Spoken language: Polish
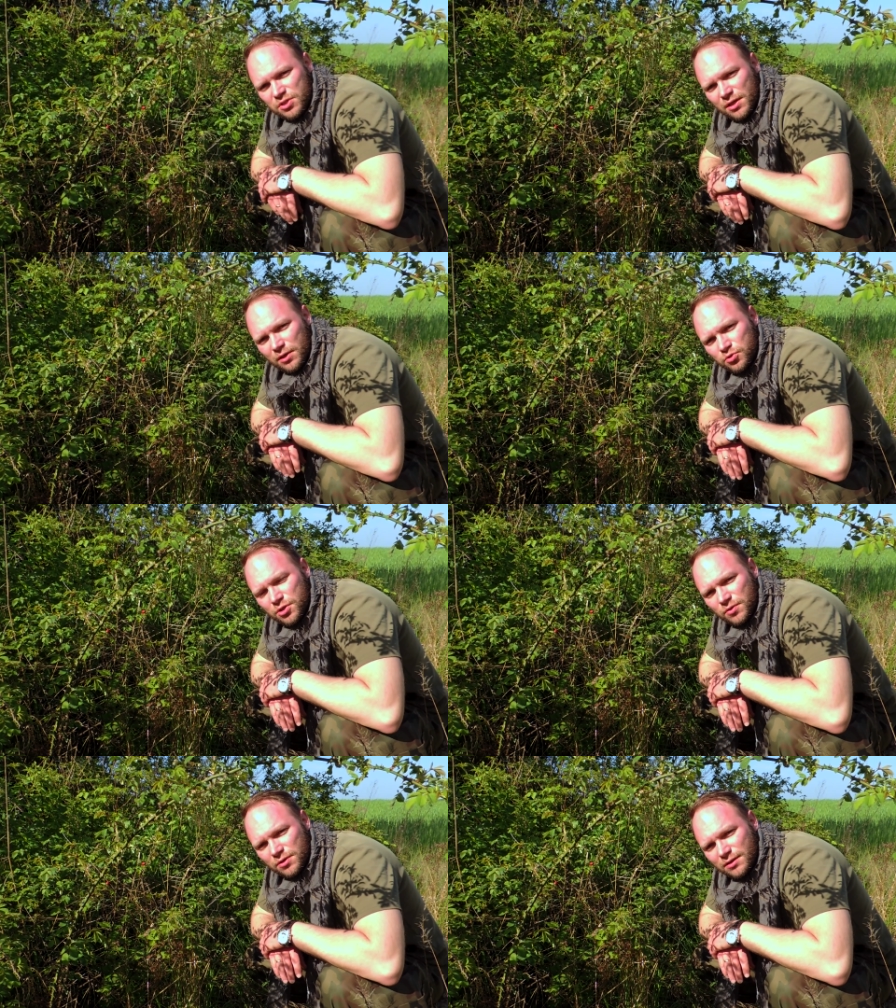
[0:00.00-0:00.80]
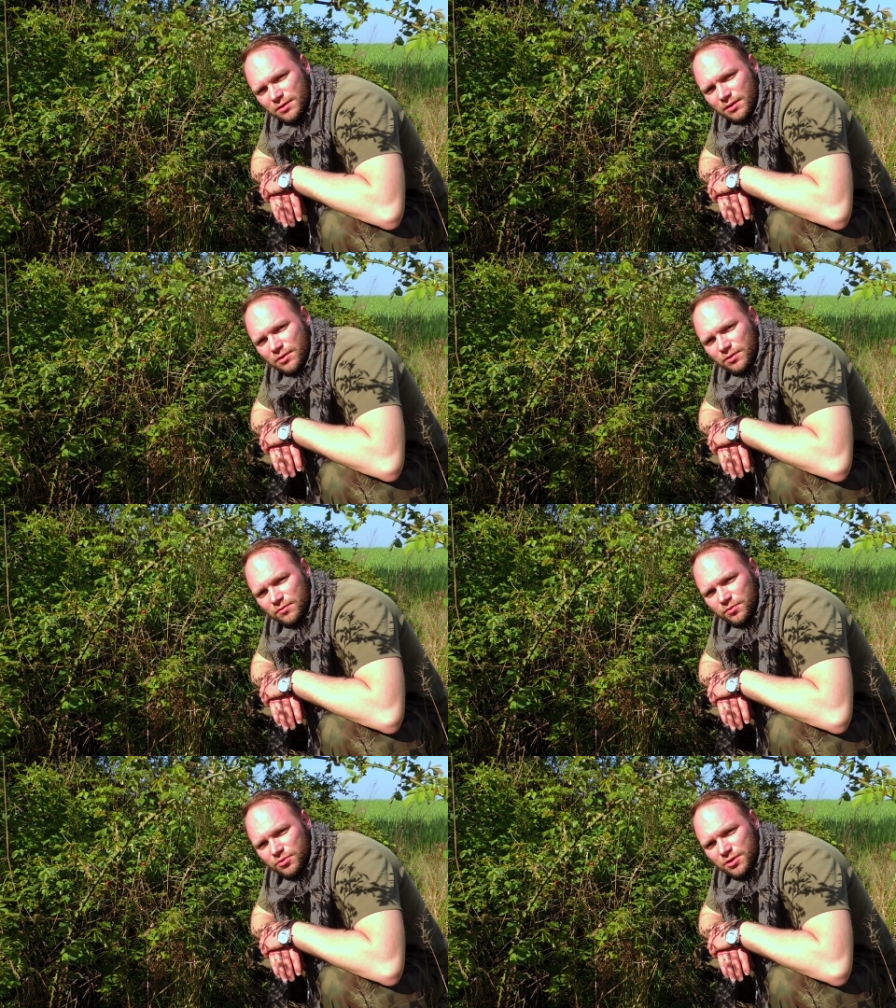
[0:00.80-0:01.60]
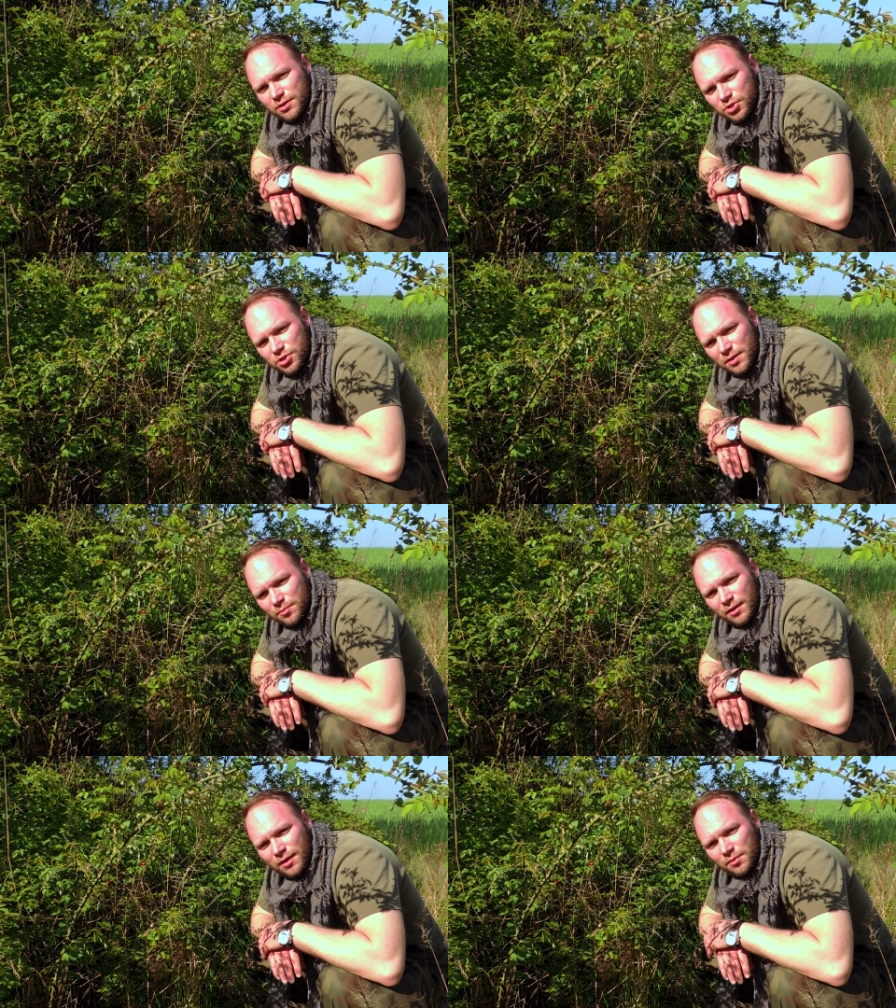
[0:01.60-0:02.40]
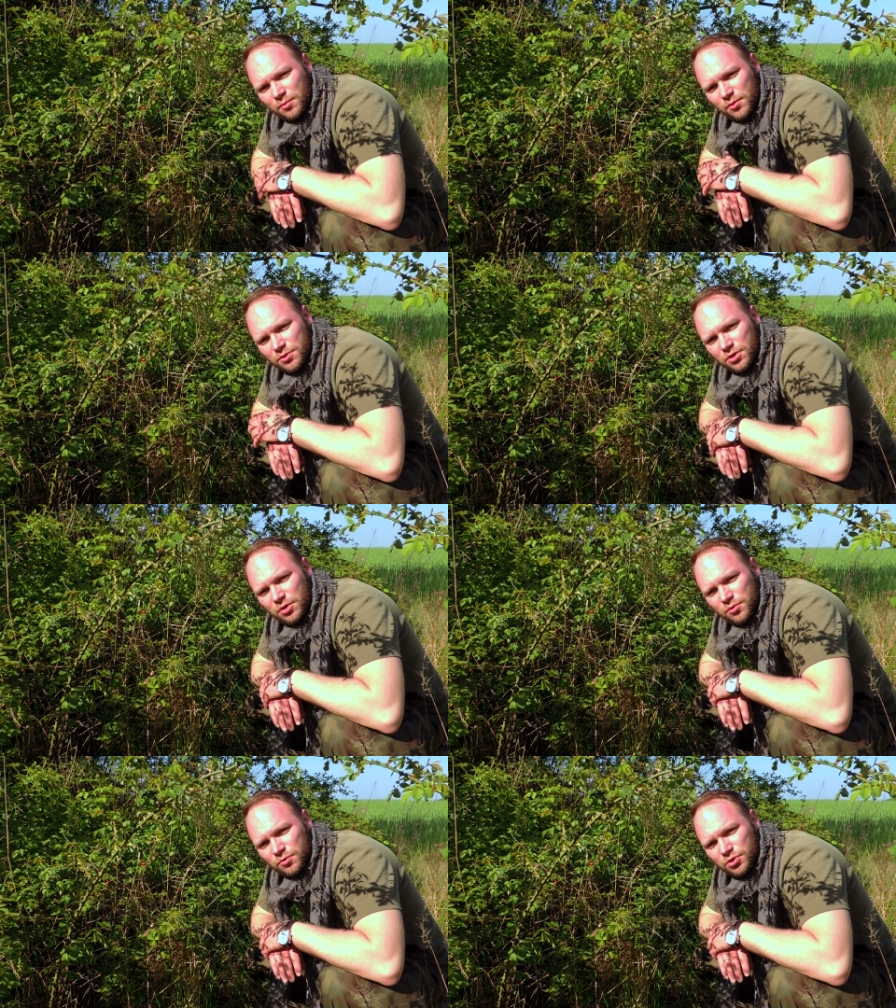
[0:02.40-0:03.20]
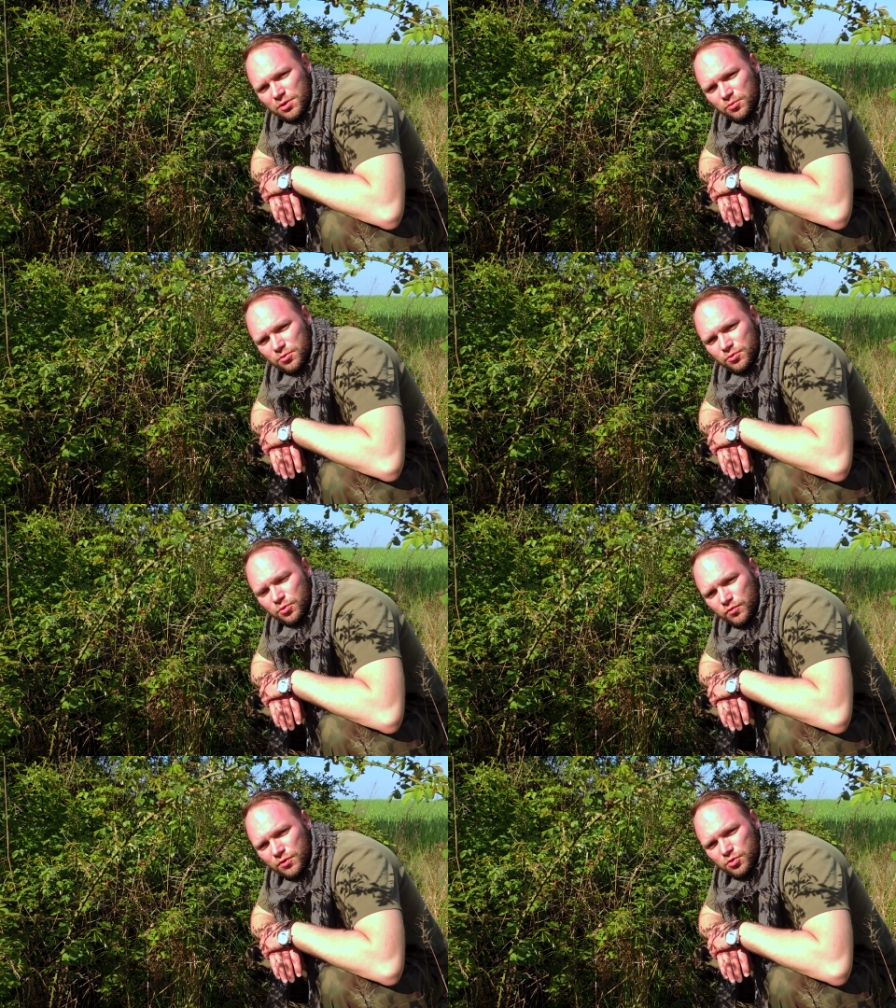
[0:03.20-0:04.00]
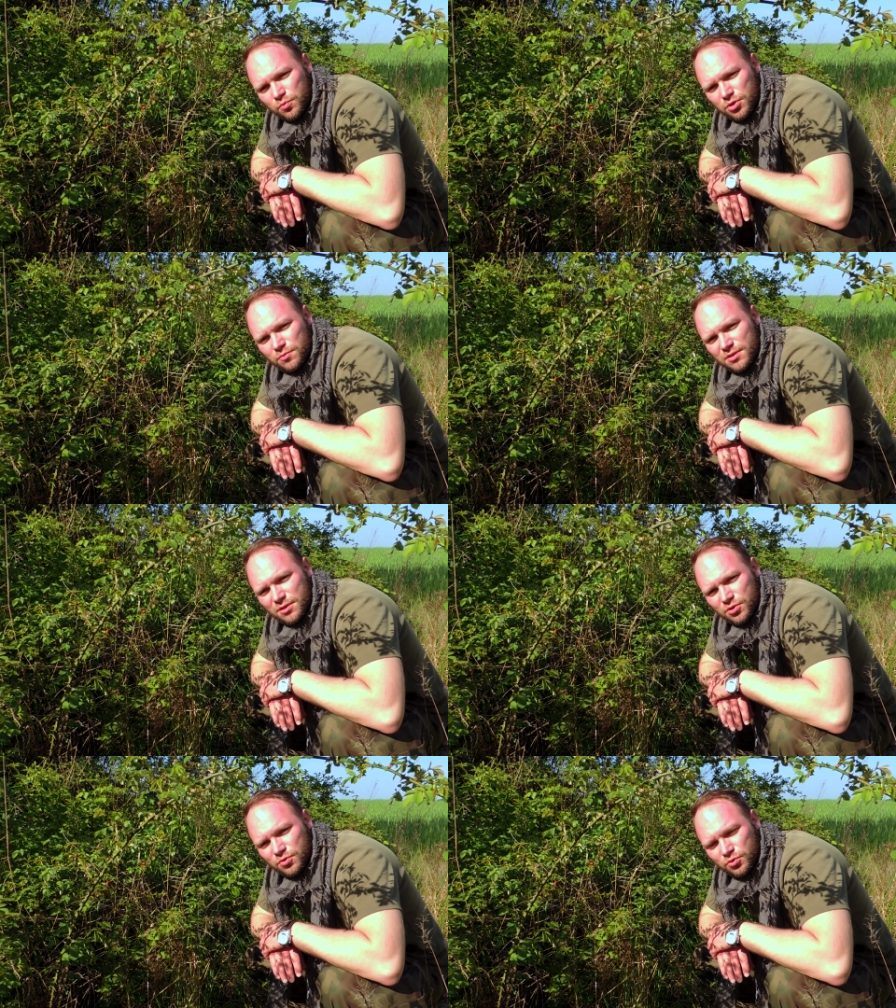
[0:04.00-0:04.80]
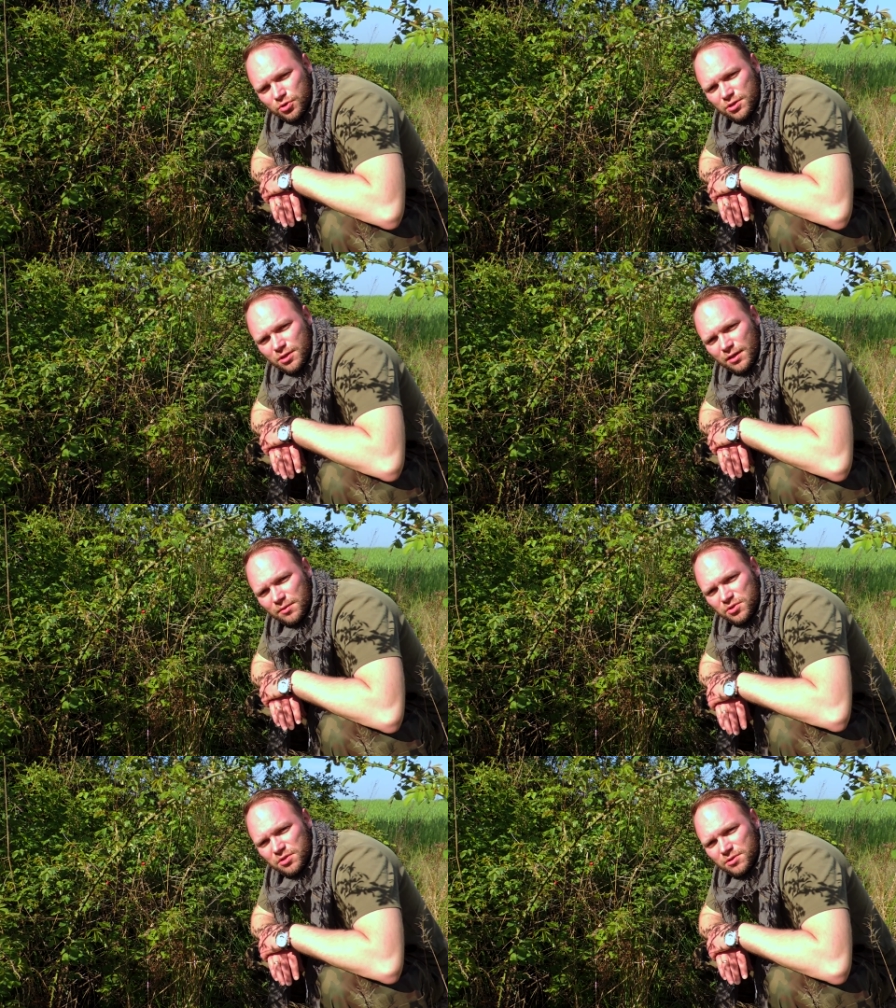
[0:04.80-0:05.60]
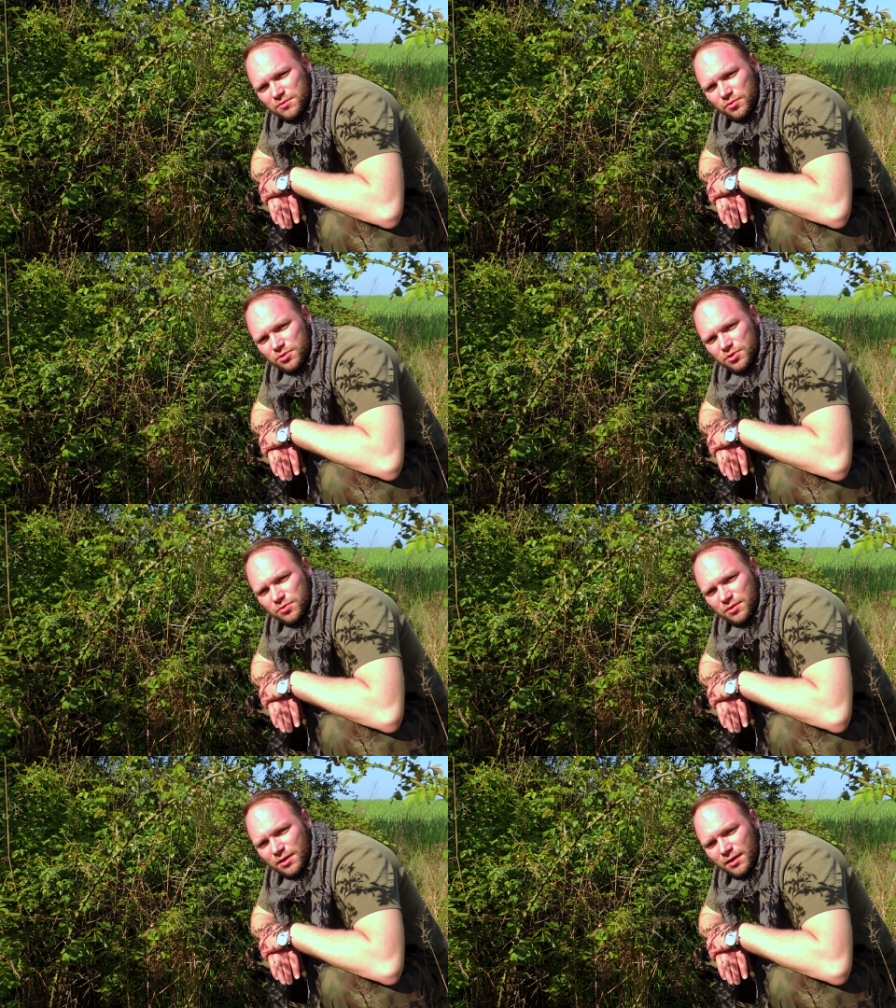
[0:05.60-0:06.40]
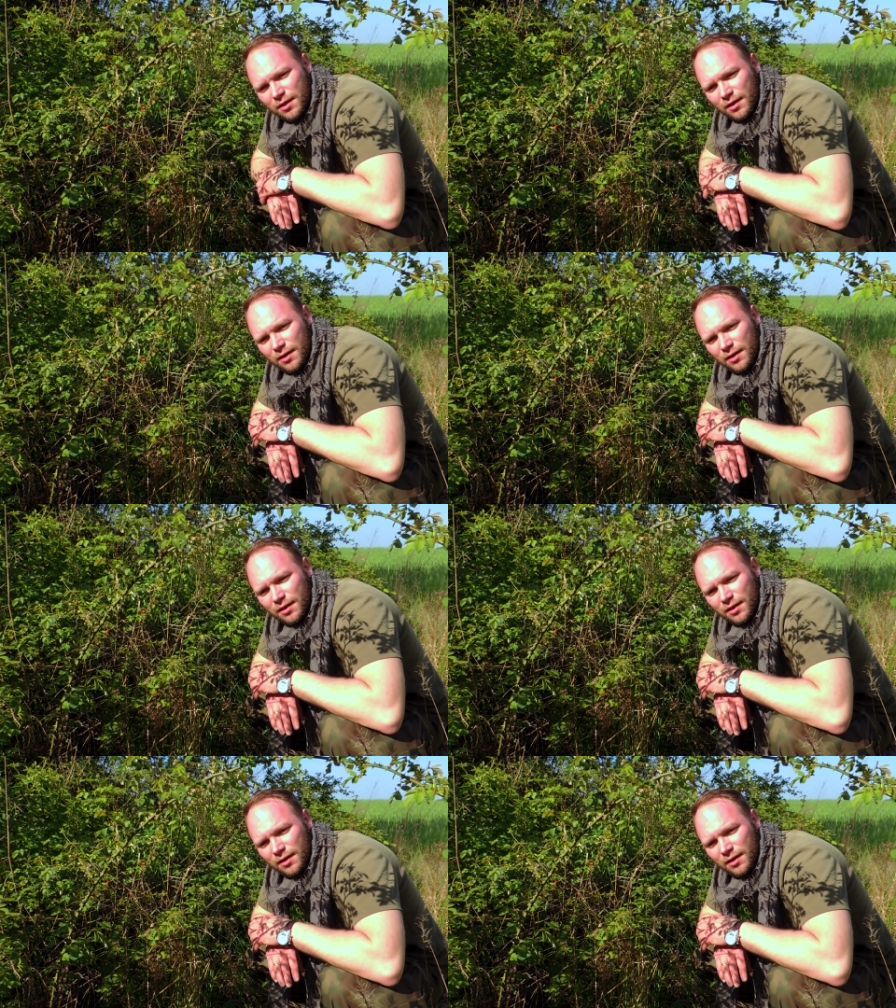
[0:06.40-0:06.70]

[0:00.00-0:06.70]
Dzika róża to nie jest tylko i wyłącznie drzem, bo dziką różę również możemy zasuszyć, ale musimy zwrócić tutaj